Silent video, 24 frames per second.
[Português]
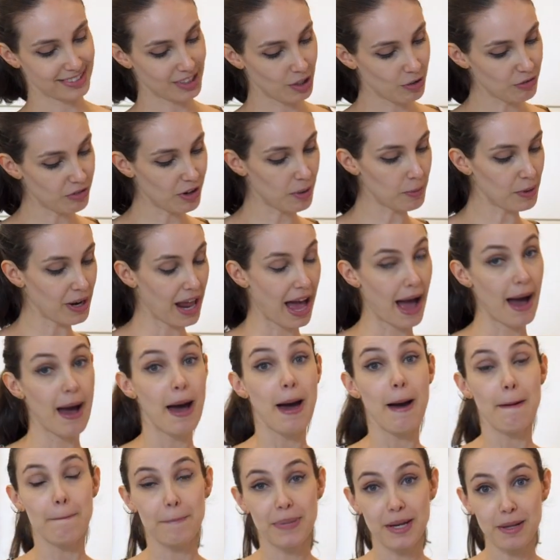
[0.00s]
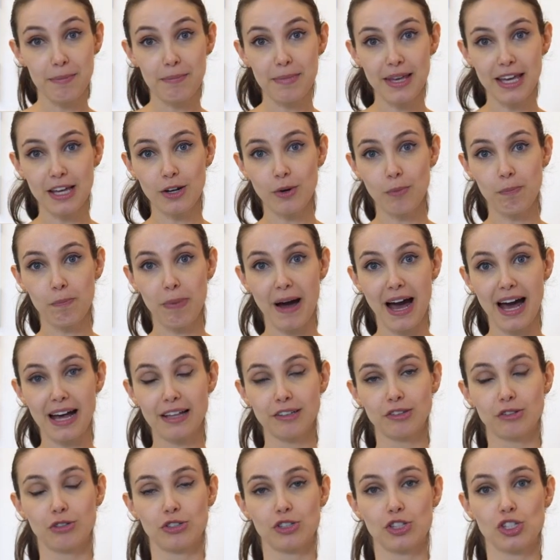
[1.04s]
Então vamos lá. Primeiro
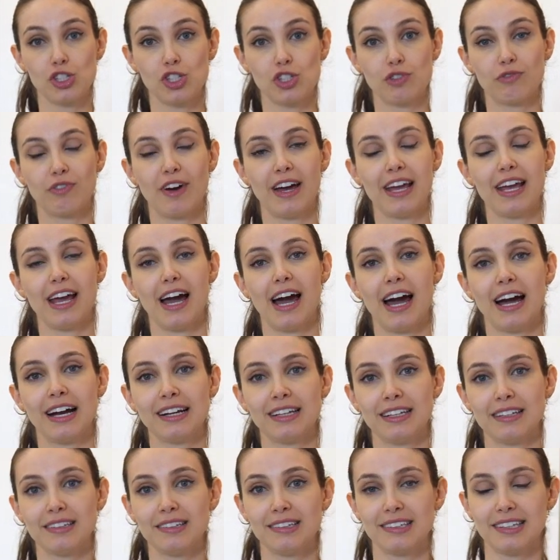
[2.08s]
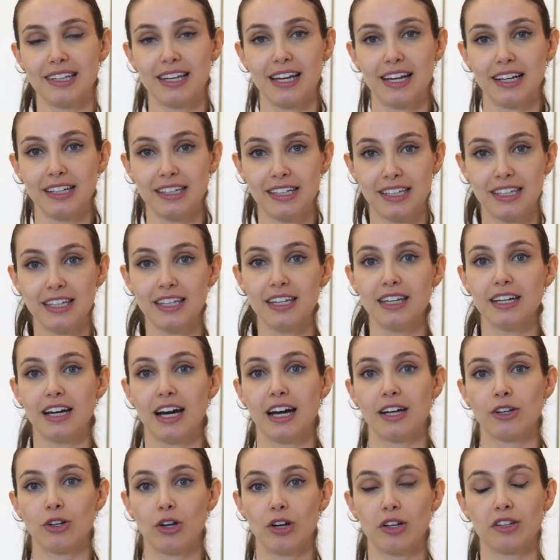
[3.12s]
passo, a gente vai aquecer aqui
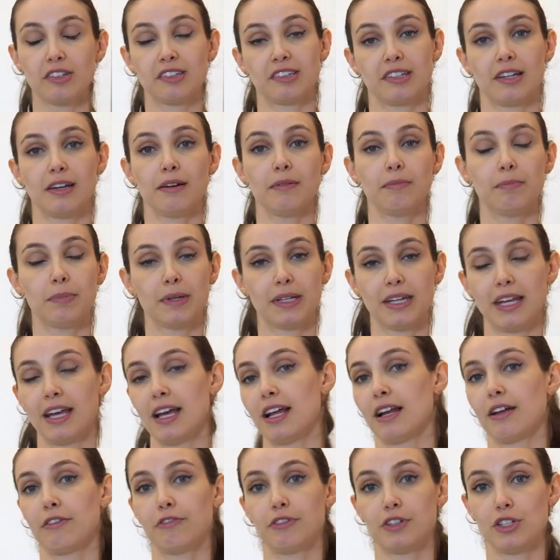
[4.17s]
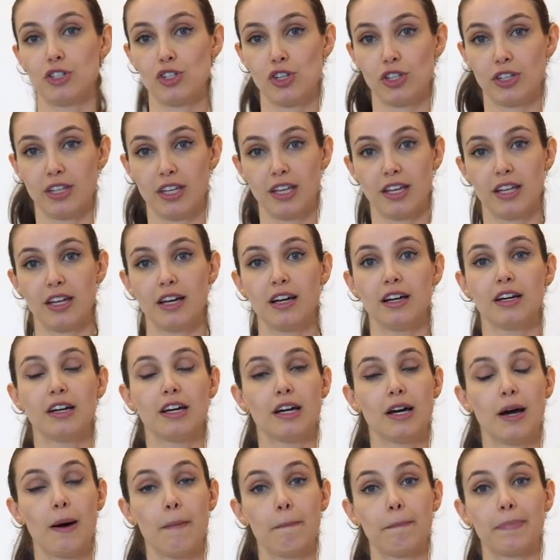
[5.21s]
a nossa panela, frigideira,
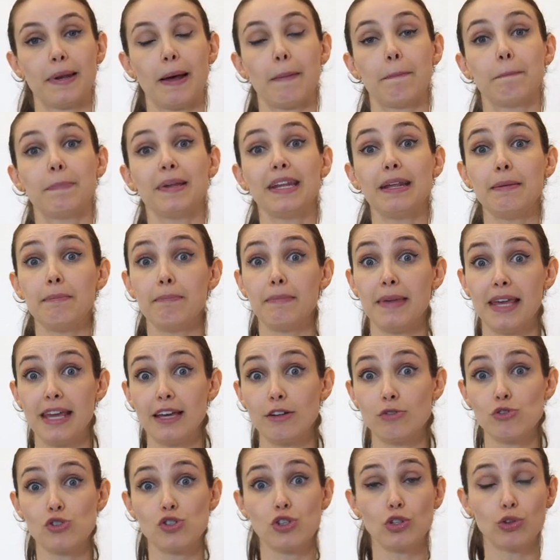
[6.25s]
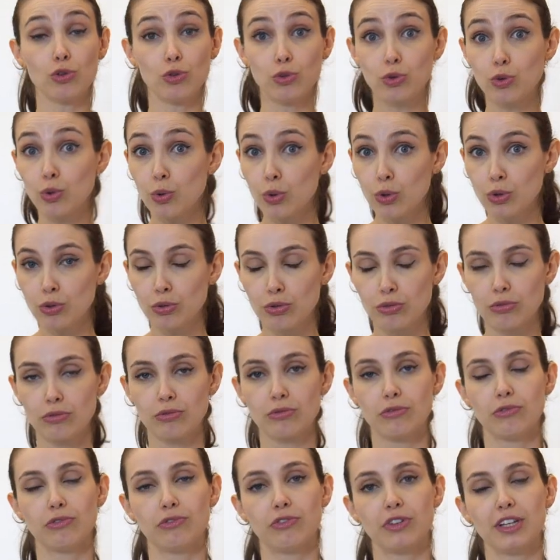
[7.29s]
para primeiro de tudo
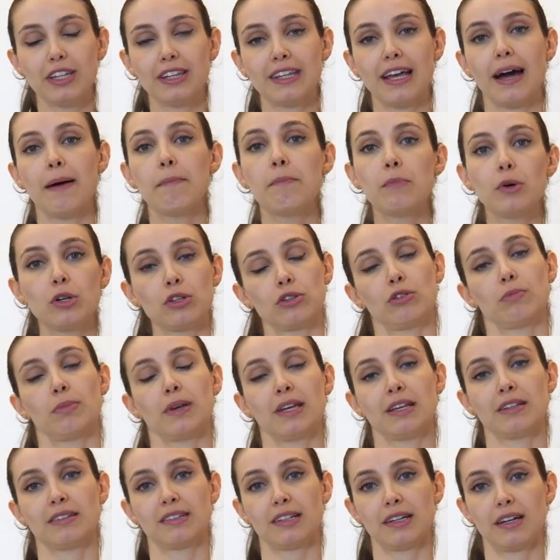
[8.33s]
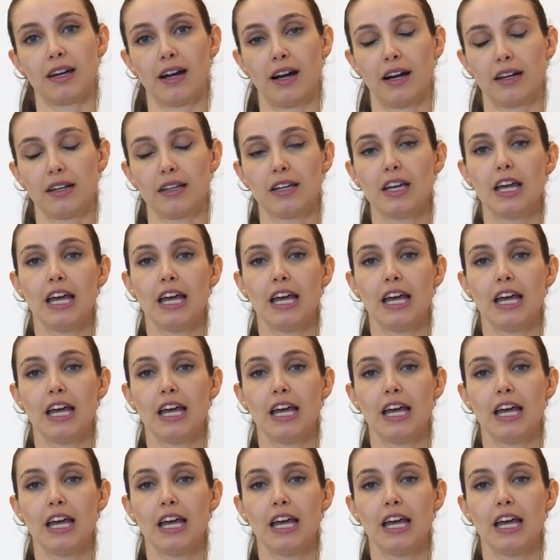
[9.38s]
fritar muito bem essa carne.